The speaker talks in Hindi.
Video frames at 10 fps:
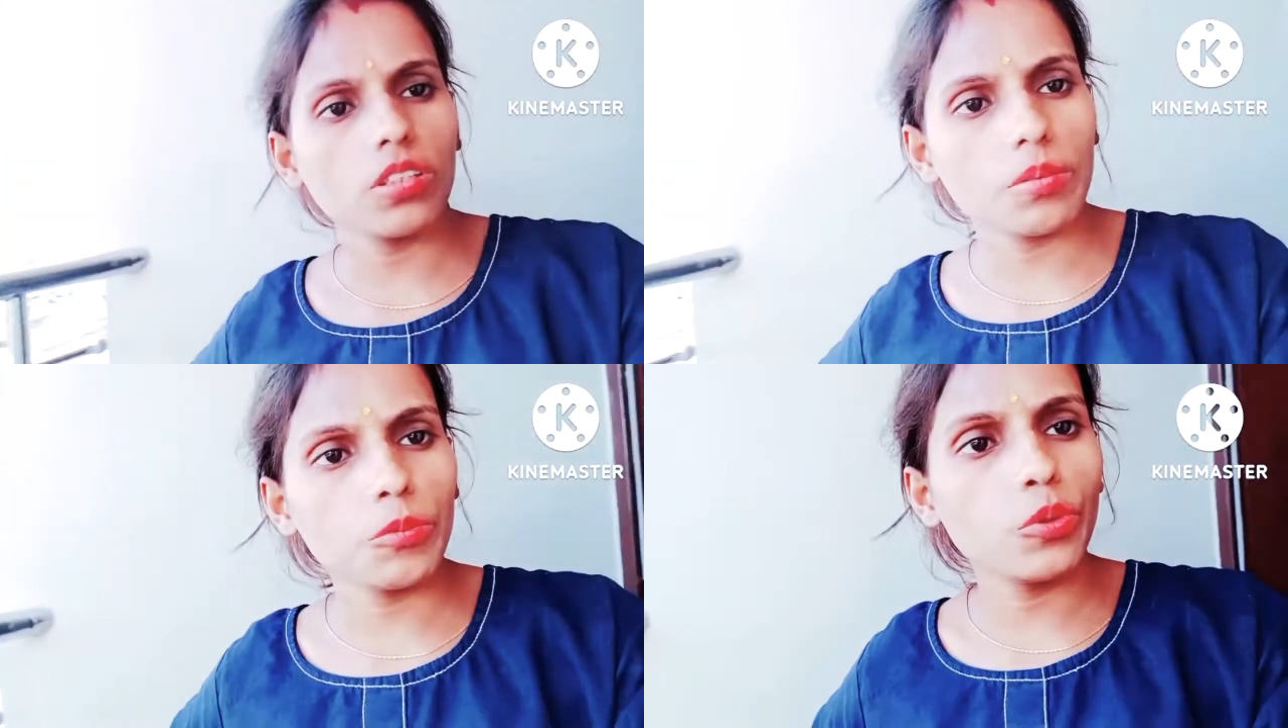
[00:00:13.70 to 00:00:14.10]

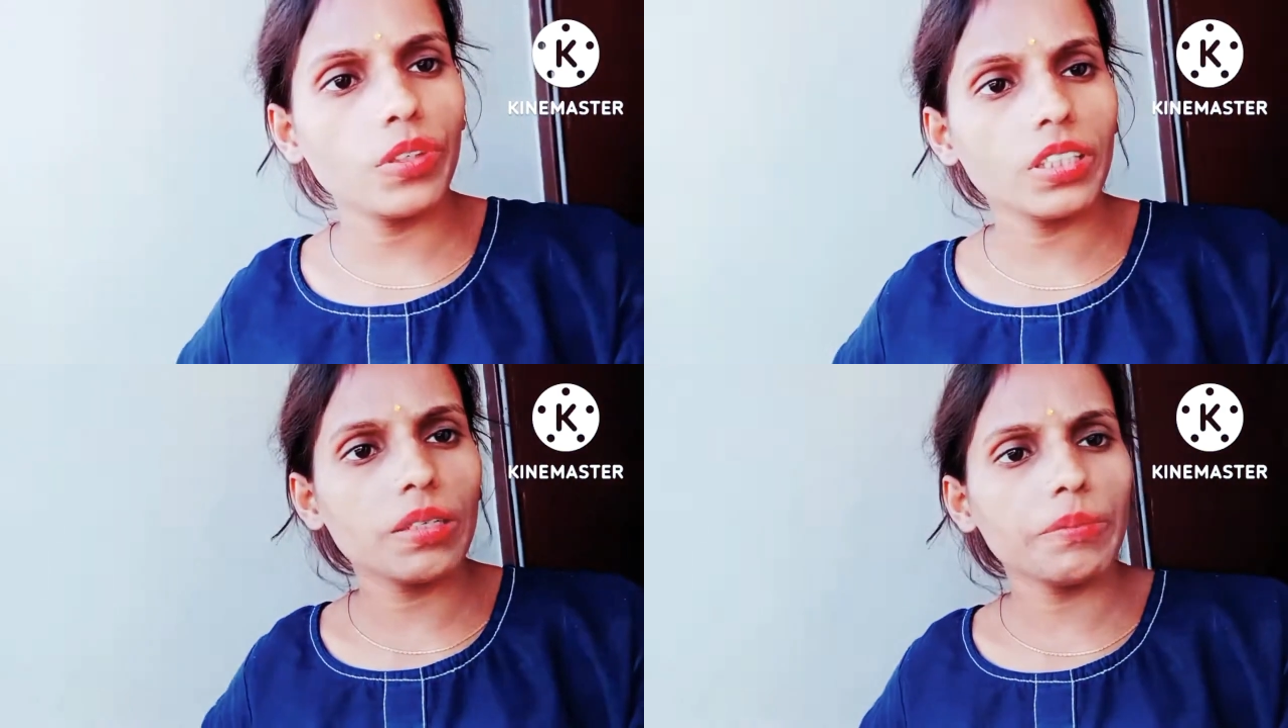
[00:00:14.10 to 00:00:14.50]
मौसम
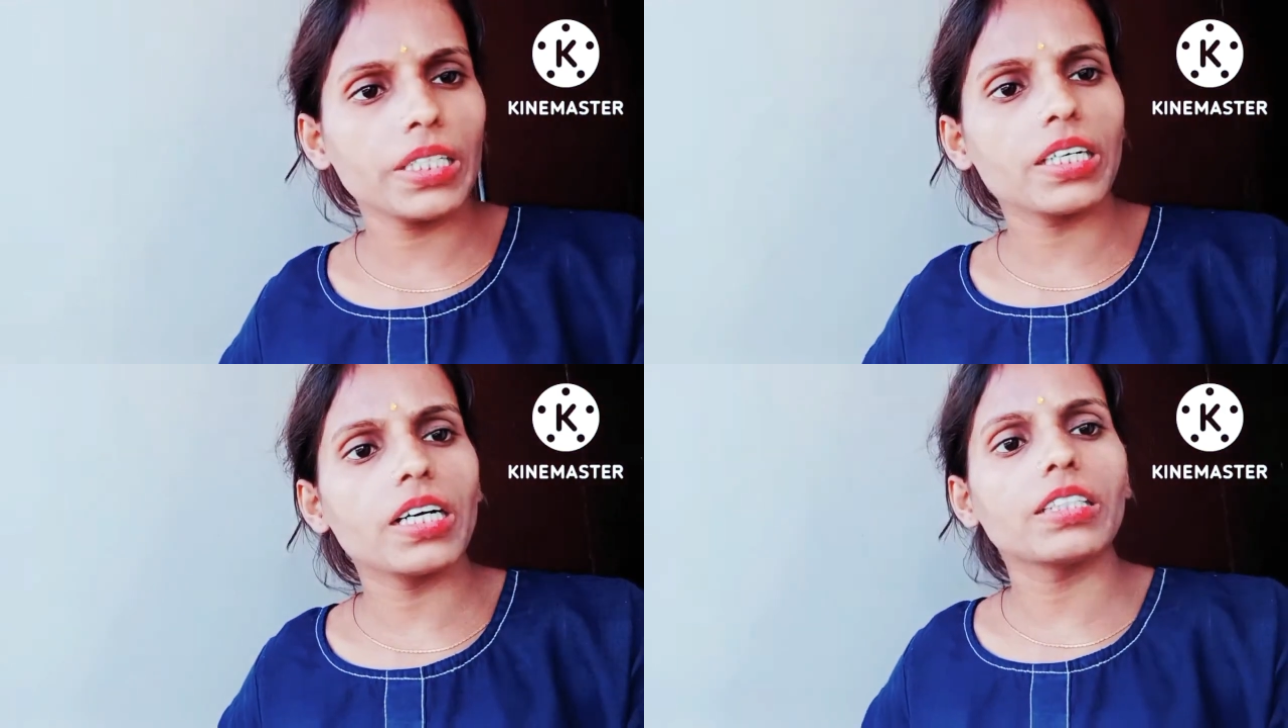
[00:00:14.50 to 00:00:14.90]
हो रही है
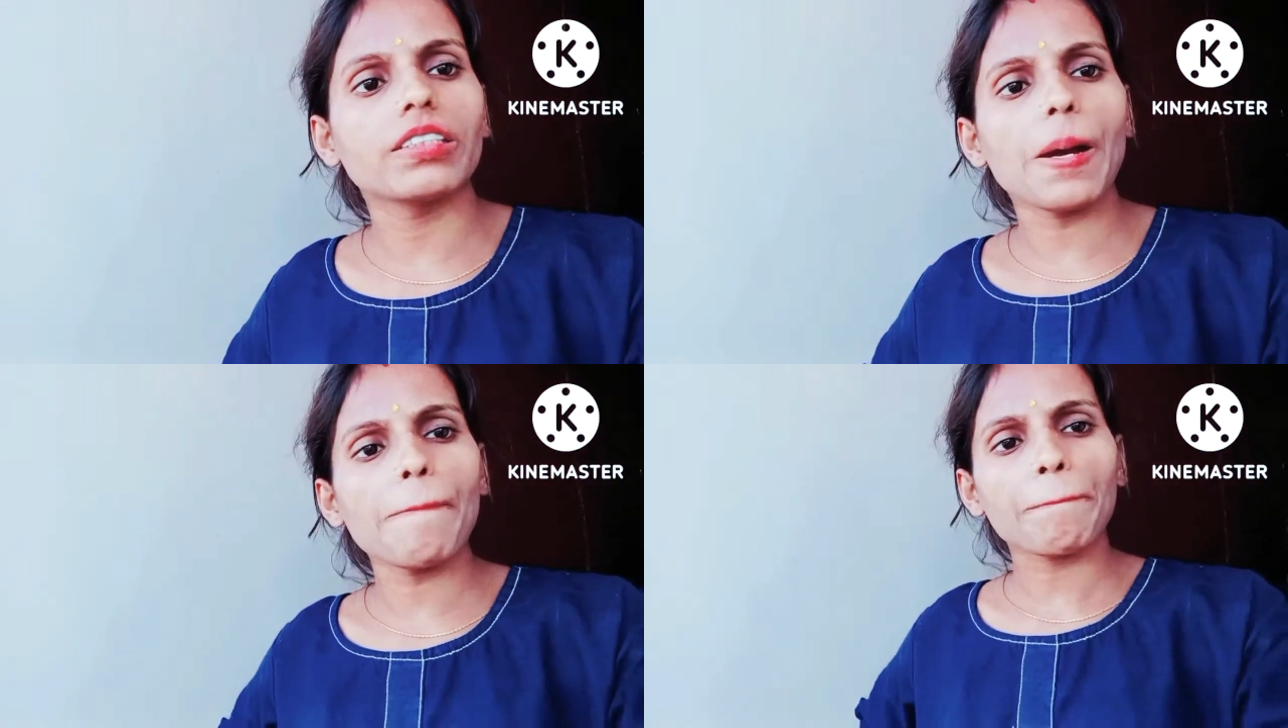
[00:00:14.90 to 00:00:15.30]
मेरे घर
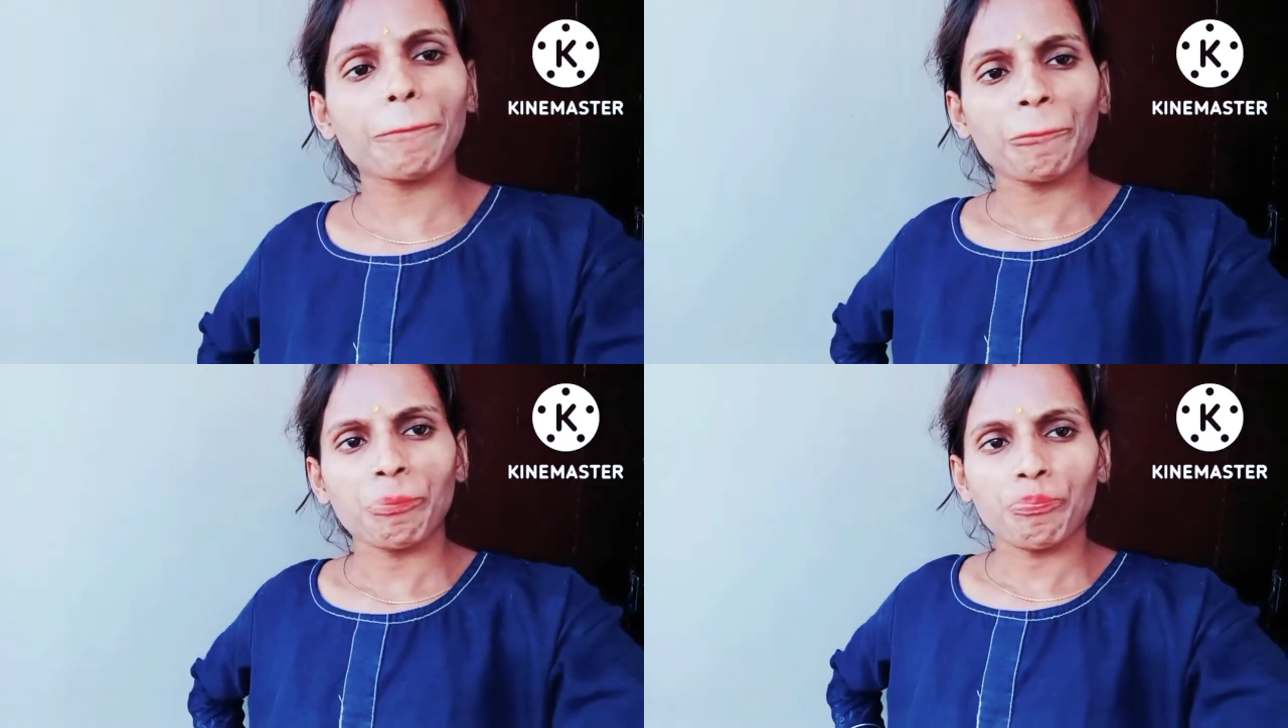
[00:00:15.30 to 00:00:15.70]
तरफ
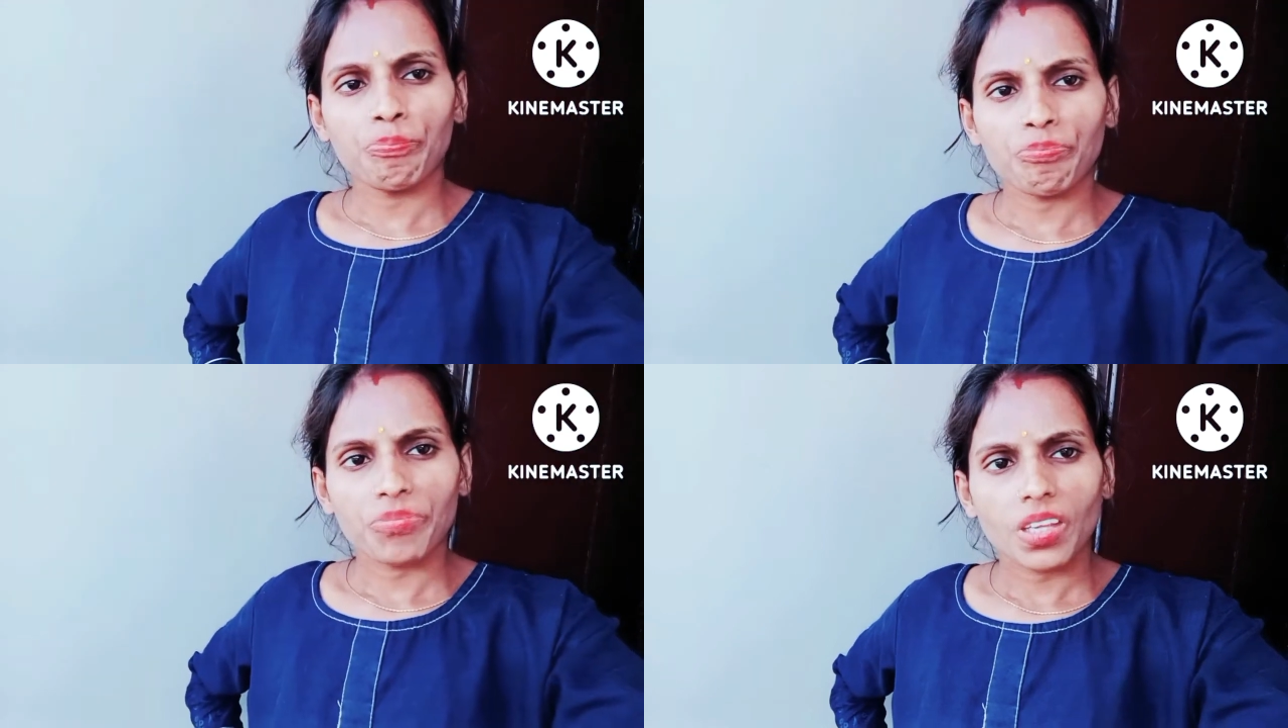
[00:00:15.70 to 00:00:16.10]

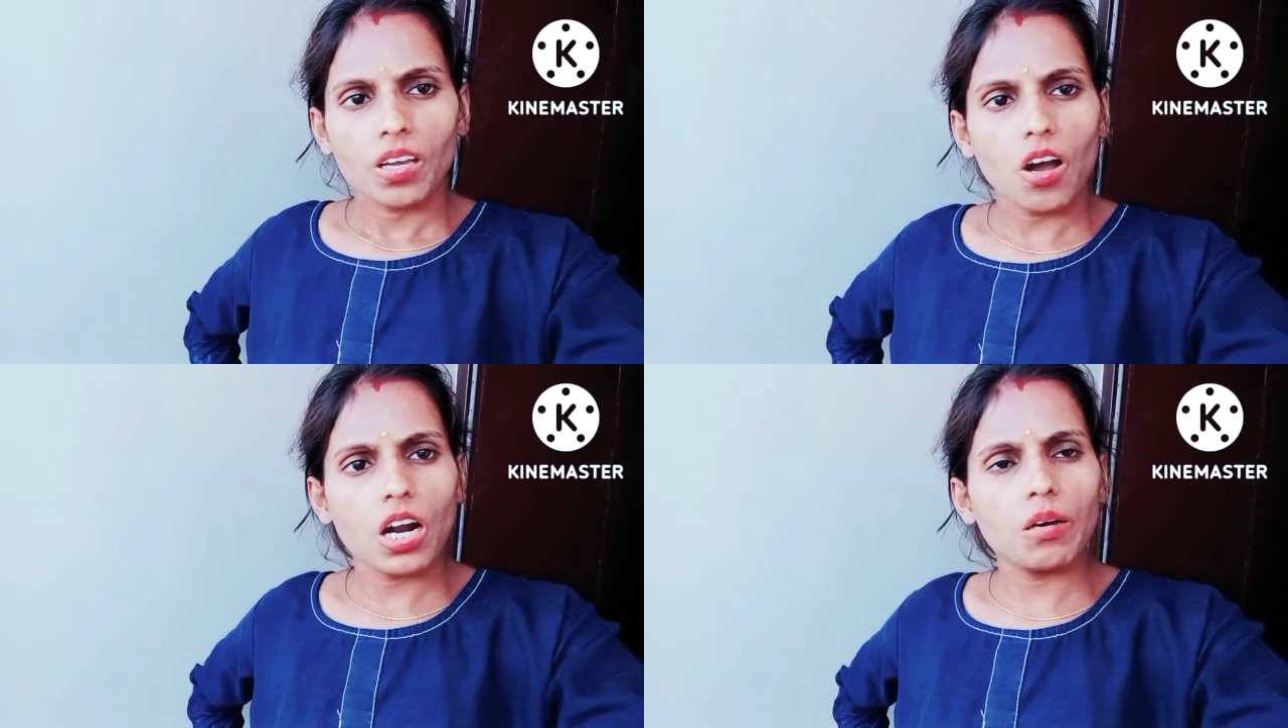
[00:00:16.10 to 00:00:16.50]

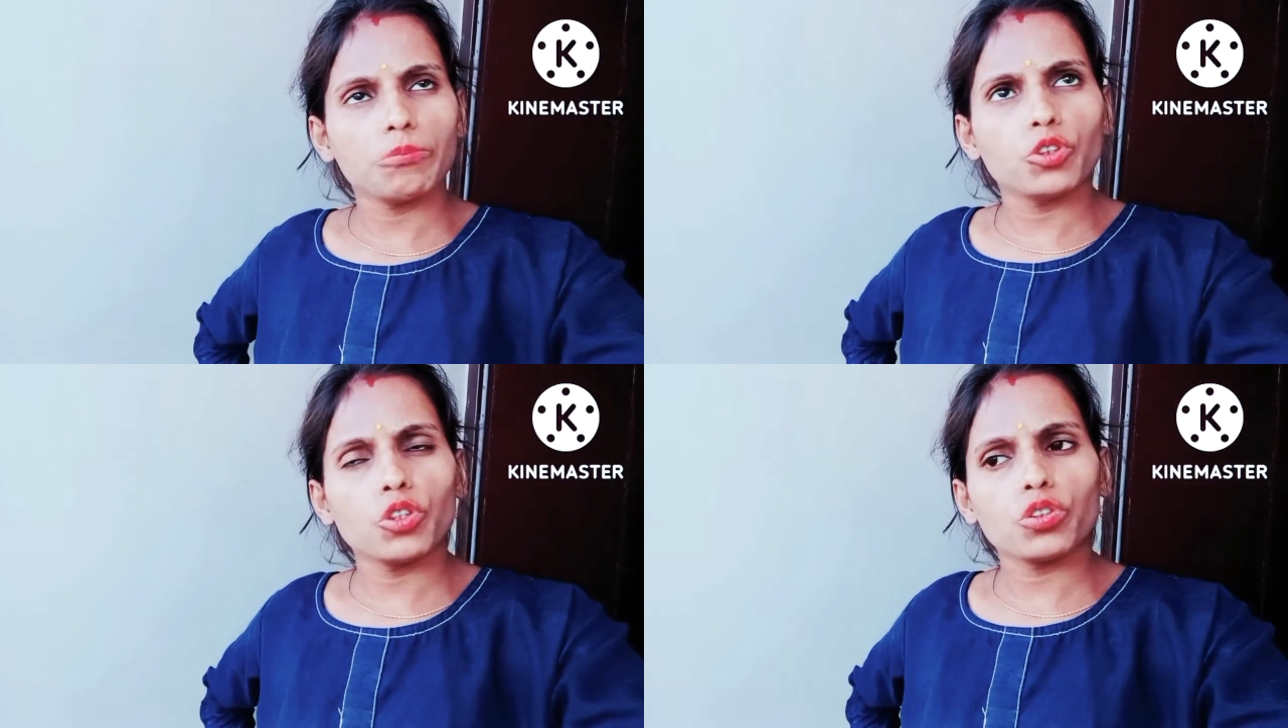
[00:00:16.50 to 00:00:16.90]
और
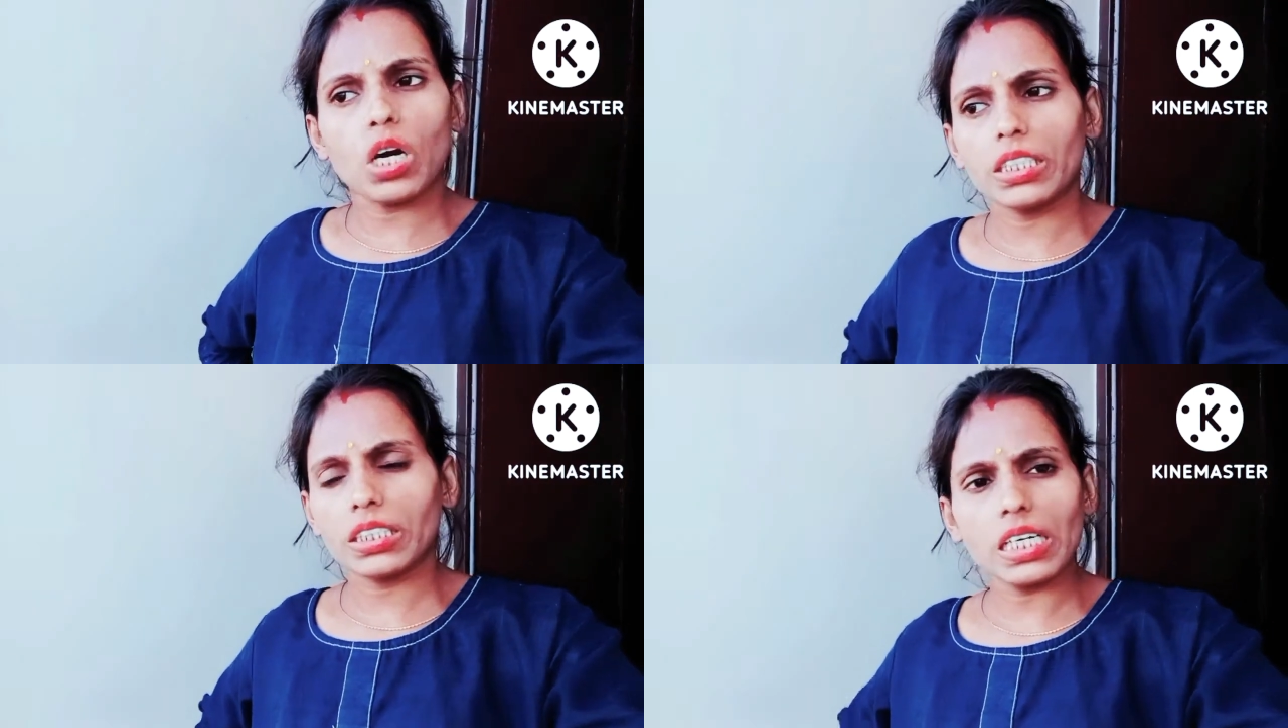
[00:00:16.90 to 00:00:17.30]
हम जो
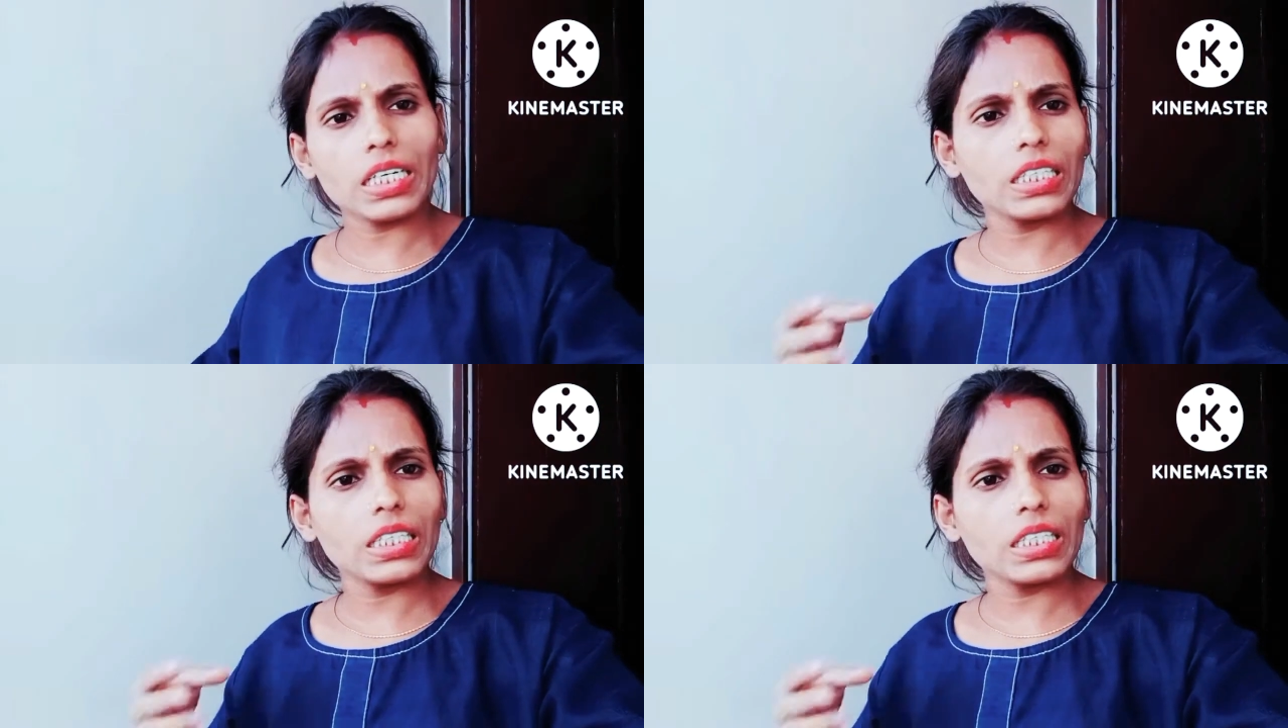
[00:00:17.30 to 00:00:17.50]
जो आज